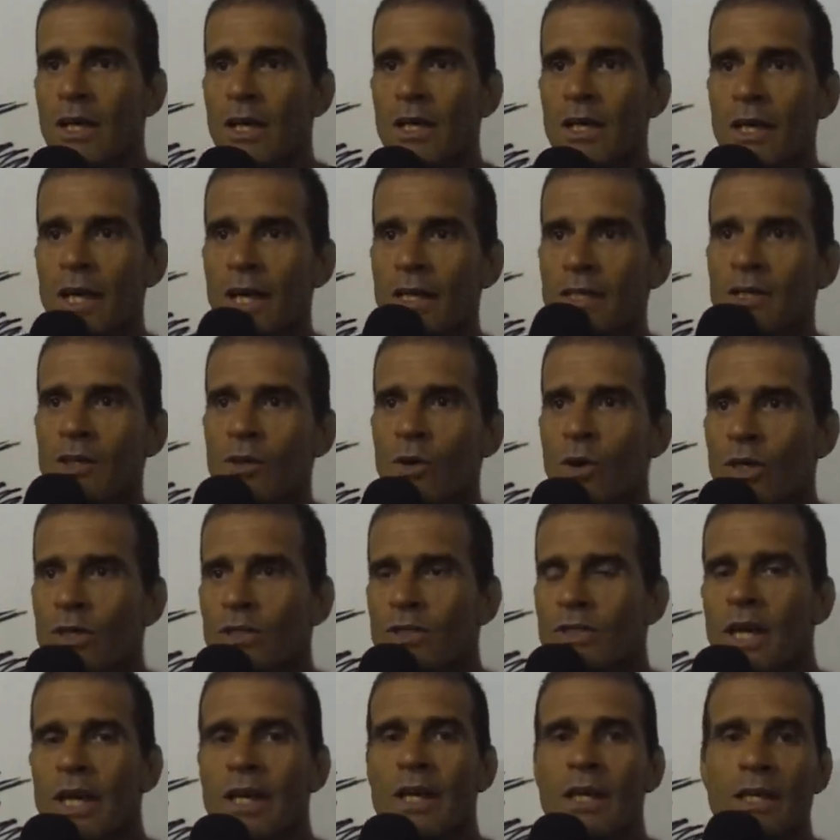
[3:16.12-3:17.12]
E entre
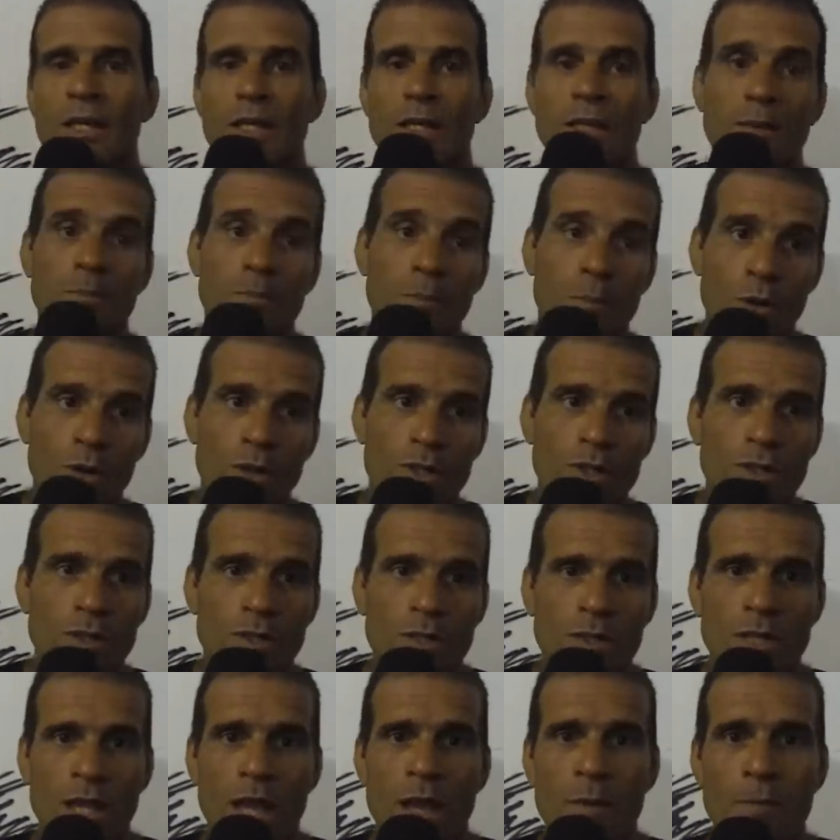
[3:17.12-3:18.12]
outros aí que, pô,
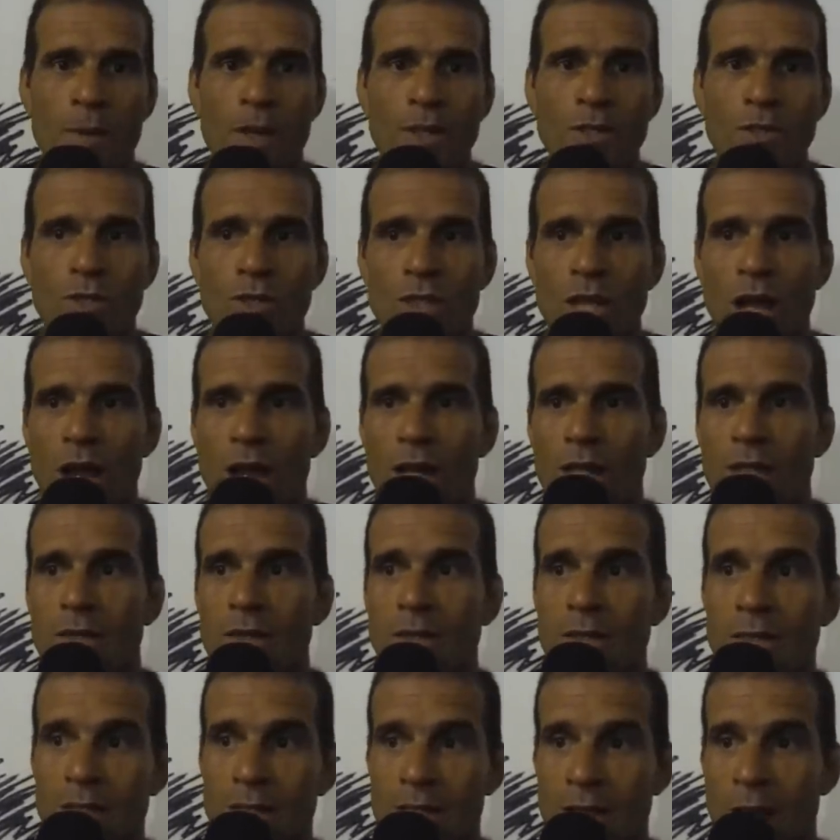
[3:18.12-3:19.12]
de repente eu tá,
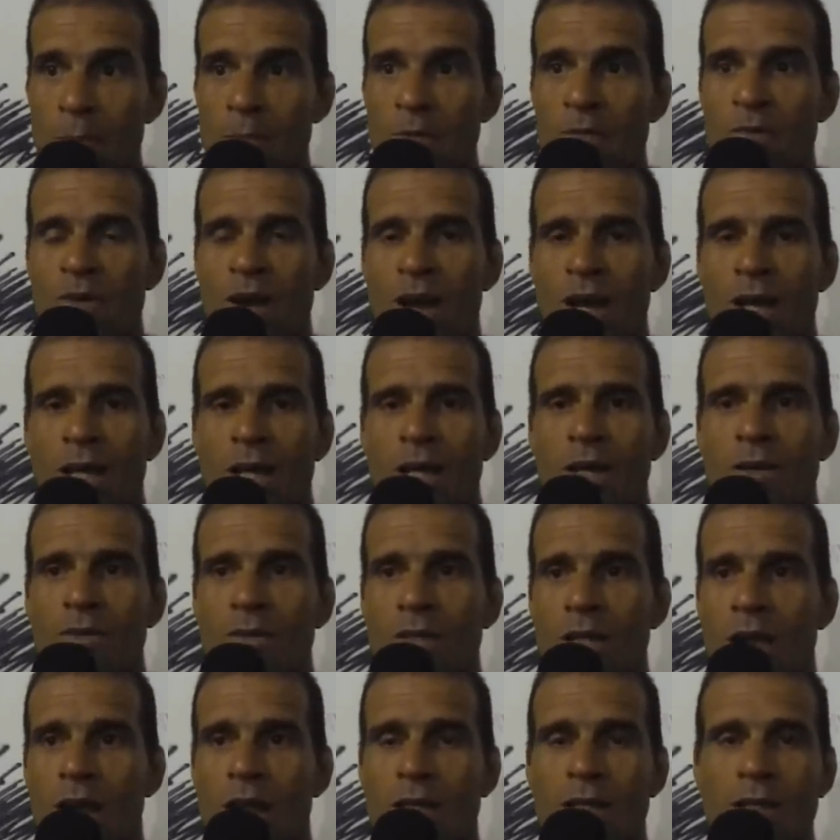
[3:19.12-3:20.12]
tá me falhando,
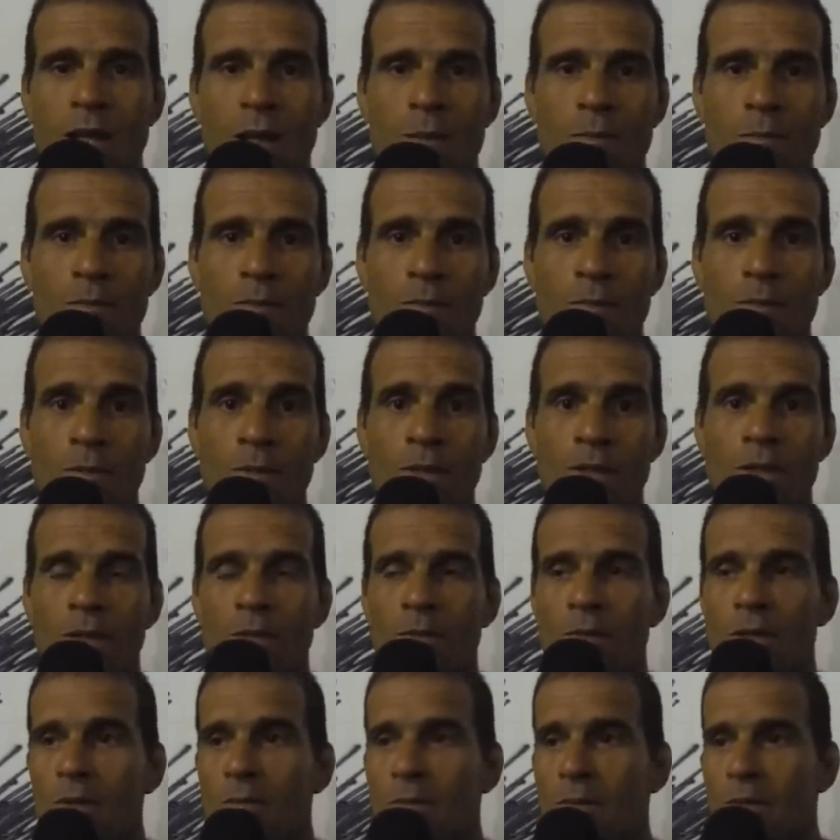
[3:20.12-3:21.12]
tá, tá me,
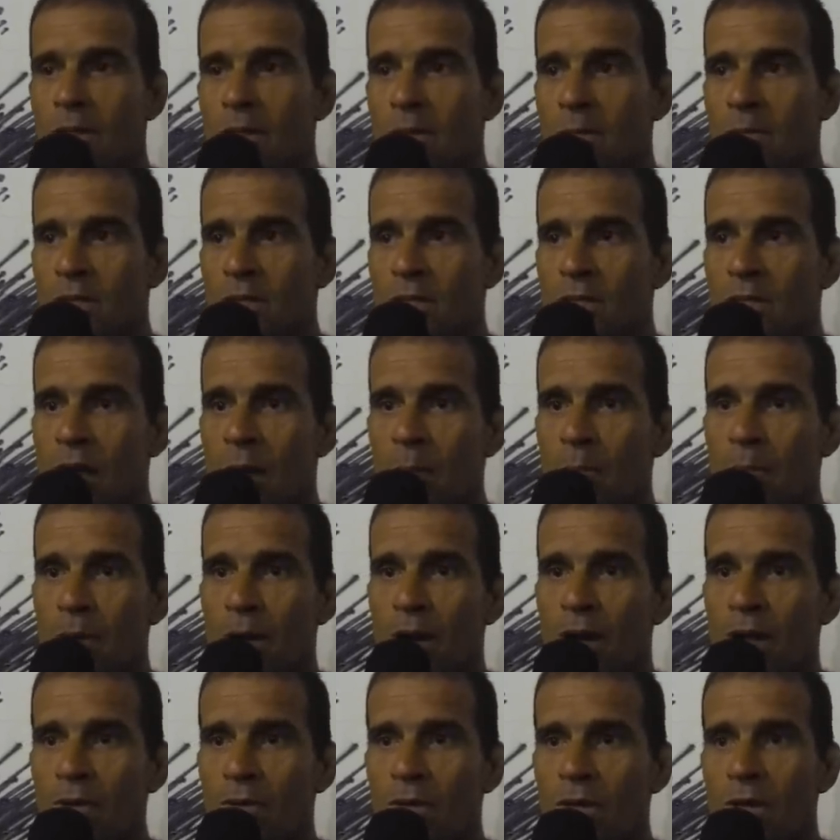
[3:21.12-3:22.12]
me, me, me
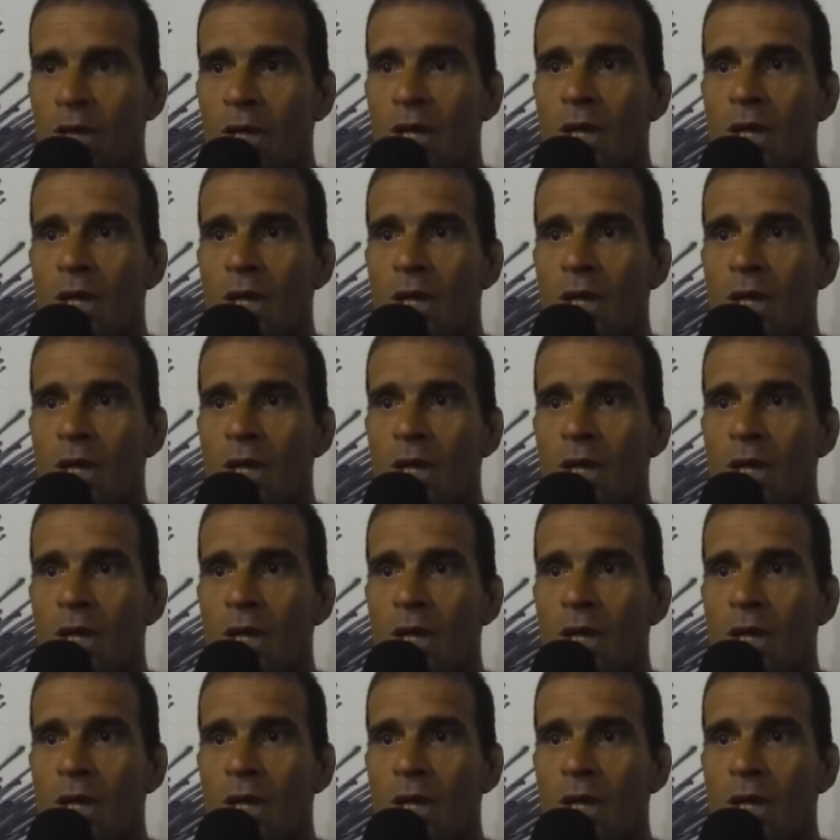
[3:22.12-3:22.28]
escapando.